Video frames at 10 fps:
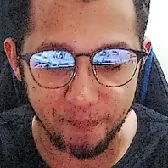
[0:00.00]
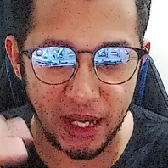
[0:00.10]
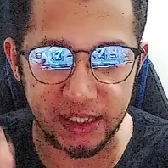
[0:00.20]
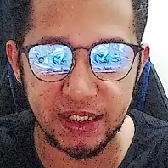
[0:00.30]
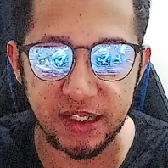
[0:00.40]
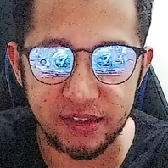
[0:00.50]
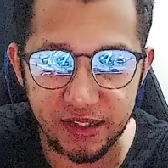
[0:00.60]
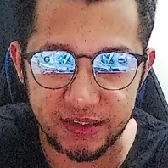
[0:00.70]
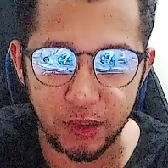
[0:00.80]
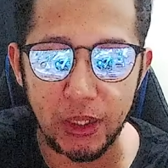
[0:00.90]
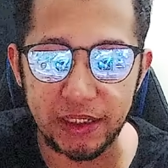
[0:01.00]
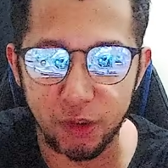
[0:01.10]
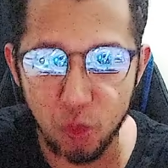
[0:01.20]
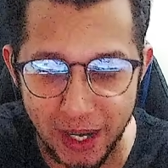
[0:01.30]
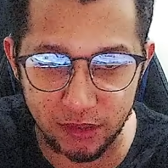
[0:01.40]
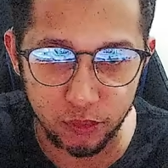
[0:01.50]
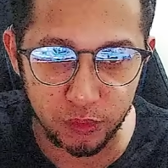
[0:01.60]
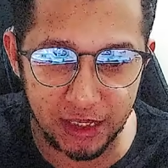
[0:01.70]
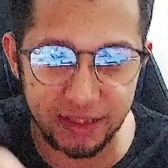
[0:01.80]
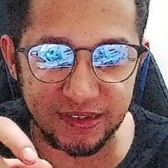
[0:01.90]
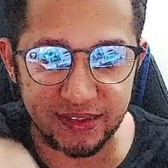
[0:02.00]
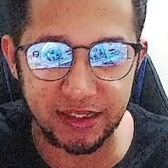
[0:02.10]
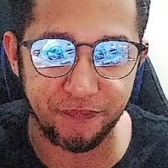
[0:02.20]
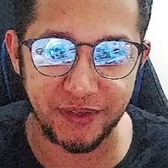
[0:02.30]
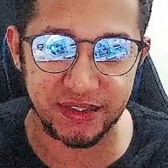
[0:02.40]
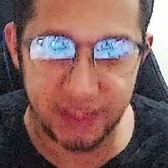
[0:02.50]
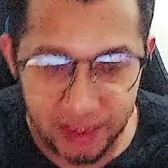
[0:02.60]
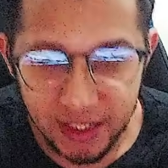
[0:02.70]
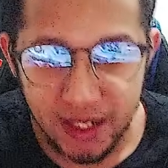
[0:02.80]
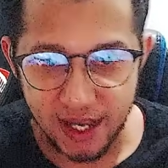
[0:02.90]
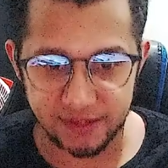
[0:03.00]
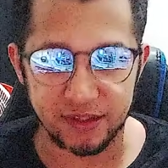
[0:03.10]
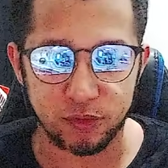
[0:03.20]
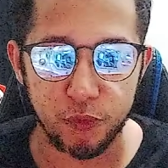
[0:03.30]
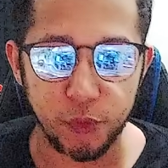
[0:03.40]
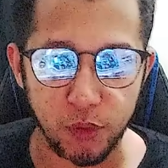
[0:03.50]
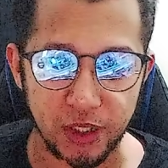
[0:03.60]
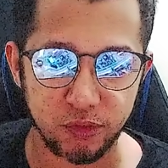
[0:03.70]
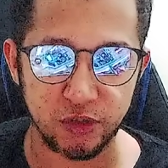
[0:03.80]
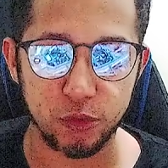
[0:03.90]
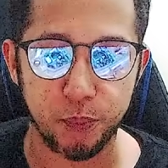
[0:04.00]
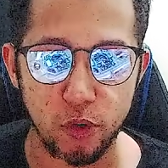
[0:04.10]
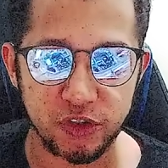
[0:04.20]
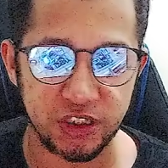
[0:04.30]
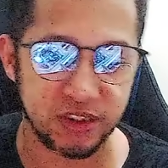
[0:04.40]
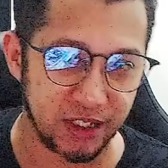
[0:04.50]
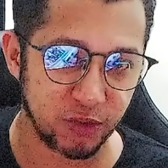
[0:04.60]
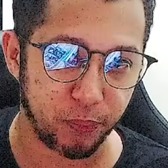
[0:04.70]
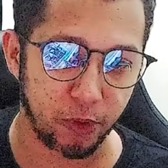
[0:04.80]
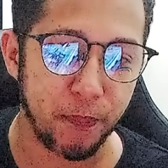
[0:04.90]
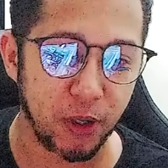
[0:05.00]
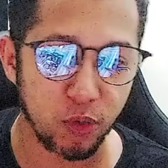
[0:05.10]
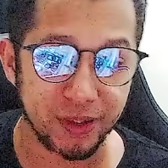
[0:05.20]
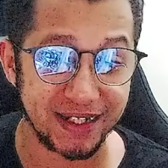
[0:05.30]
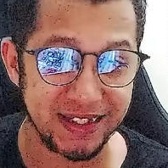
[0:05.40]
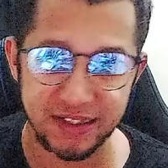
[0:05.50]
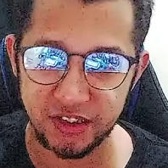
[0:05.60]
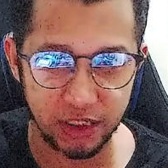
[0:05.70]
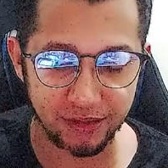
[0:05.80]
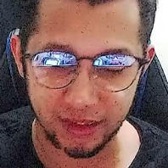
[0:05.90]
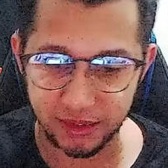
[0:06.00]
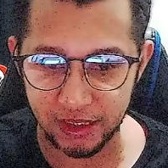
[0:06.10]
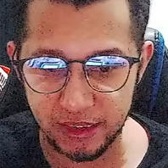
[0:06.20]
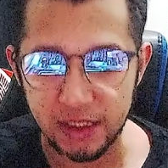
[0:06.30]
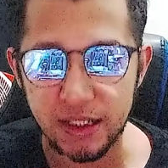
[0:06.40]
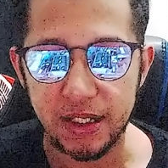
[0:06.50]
Aqui na descrição ele tem um método que ele ensina a fazer essas configurações do Poco X3 Pro para rodar desse jeito que tá aí.